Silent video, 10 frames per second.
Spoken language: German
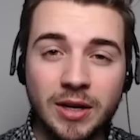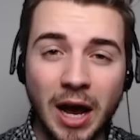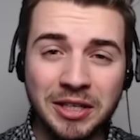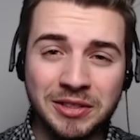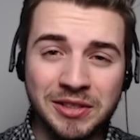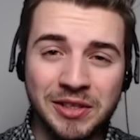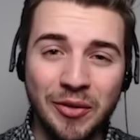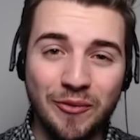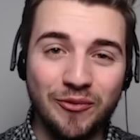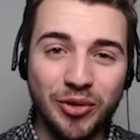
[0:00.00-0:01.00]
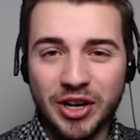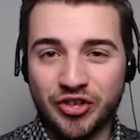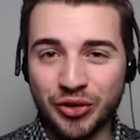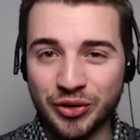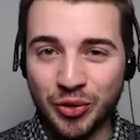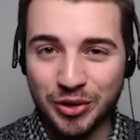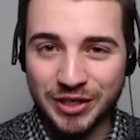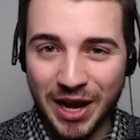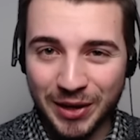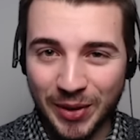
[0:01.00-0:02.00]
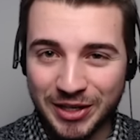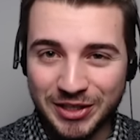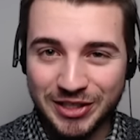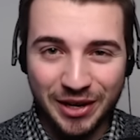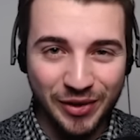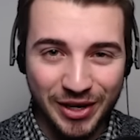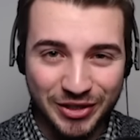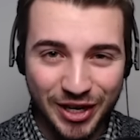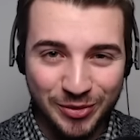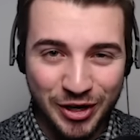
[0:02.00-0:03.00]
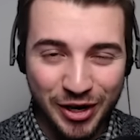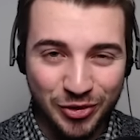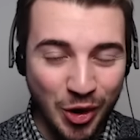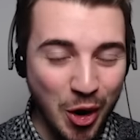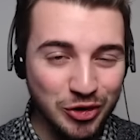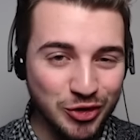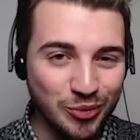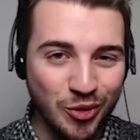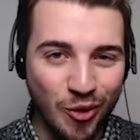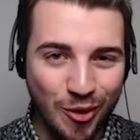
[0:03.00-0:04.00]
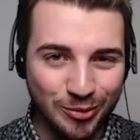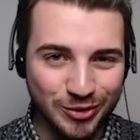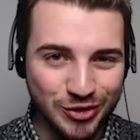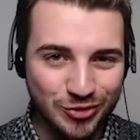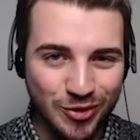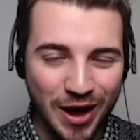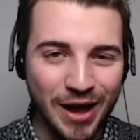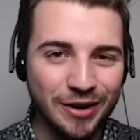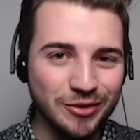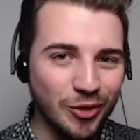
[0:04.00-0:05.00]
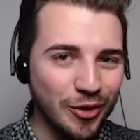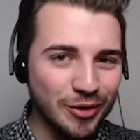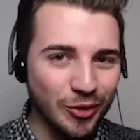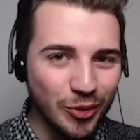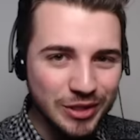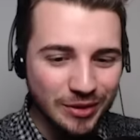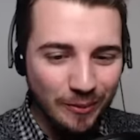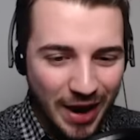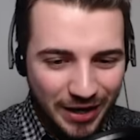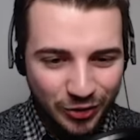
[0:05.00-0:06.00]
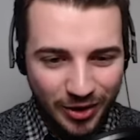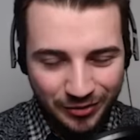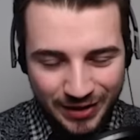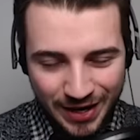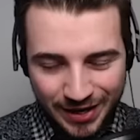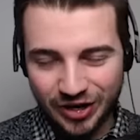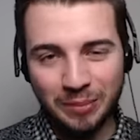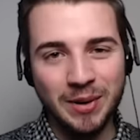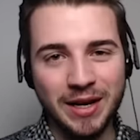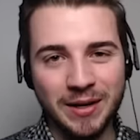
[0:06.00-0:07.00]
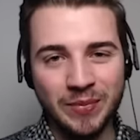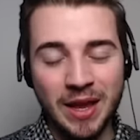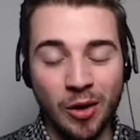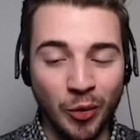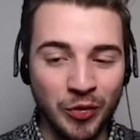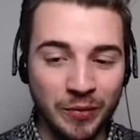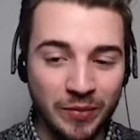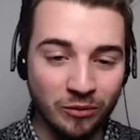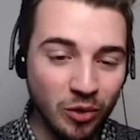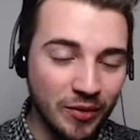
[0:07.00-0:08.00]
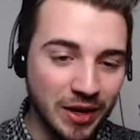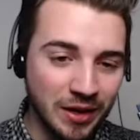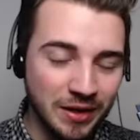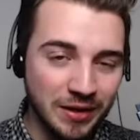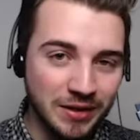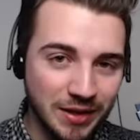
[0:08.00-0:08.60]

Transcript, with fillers: Einen wunderschönen guten Tag, meine sehr verehrten Damen und Herren und herzlich willkommen zu einer neuen Runde Minecraft Jump League. Und wo wir die